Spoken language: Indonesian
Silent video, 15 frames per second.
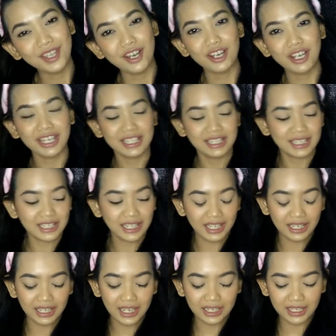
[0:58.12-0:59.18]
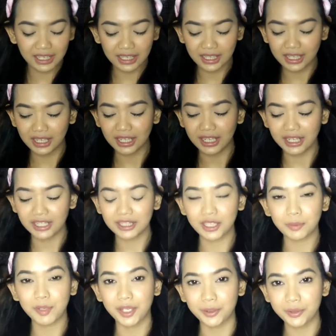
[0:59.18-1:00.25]
Oke, okay, jadi ini adalah rangkaian
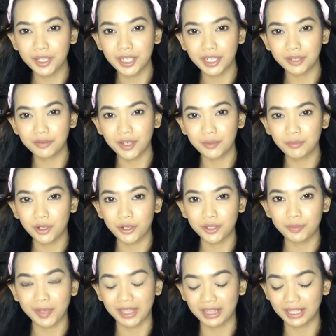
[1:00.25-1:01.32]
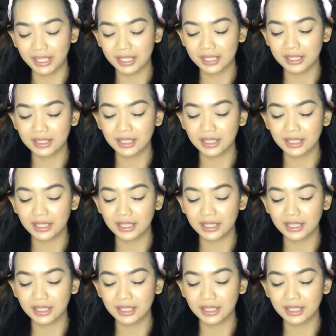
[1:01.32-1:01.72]
terbaru dari Funbo Cosmetics.